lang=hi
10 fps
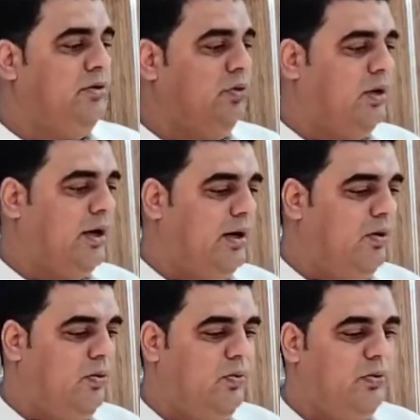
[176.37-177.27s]
जो दिखा
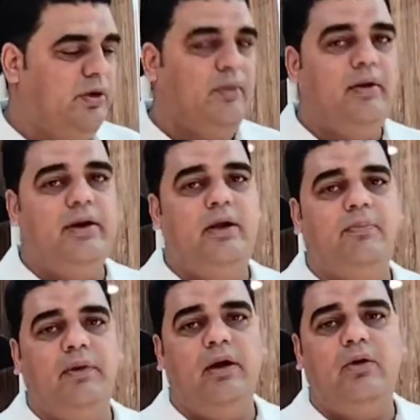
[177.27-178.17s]
रहा हूँ ये हमारी अपनी